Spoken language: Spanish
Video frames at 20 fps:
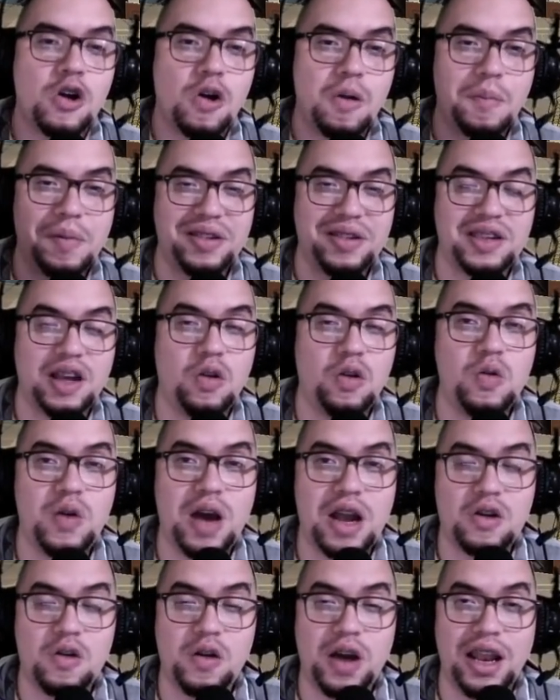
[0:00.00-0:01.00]
Comencé a
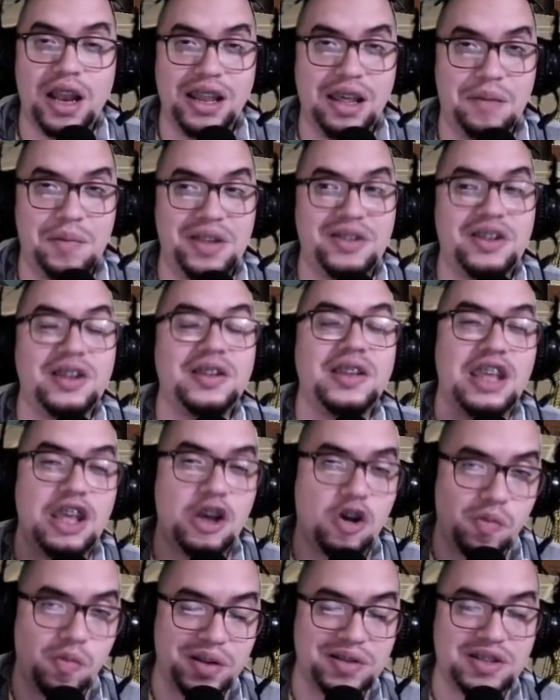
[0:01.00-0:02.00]
jugar con el Nemesis
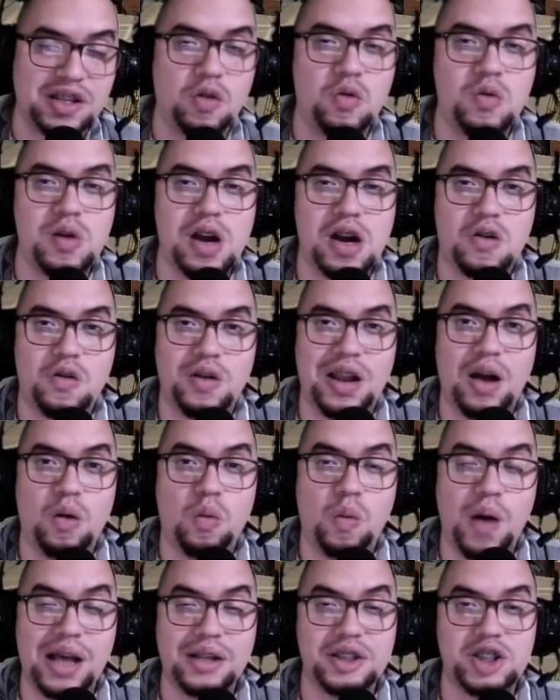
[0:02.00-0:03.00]
y comencé a jugar con las
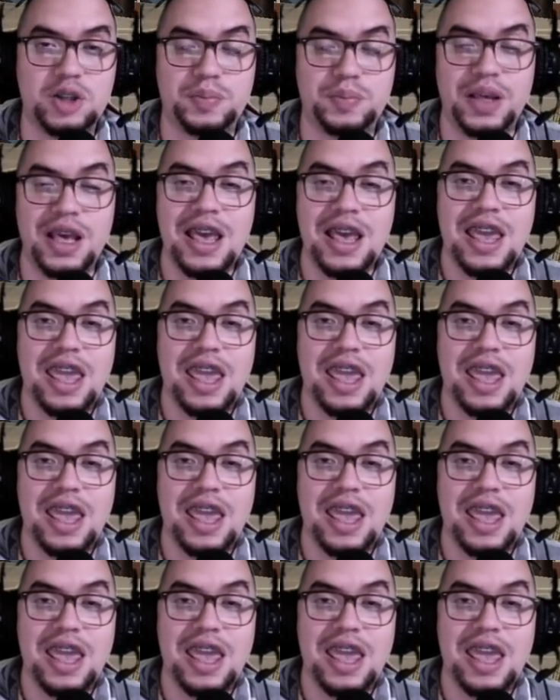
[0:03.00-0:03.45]
Wasp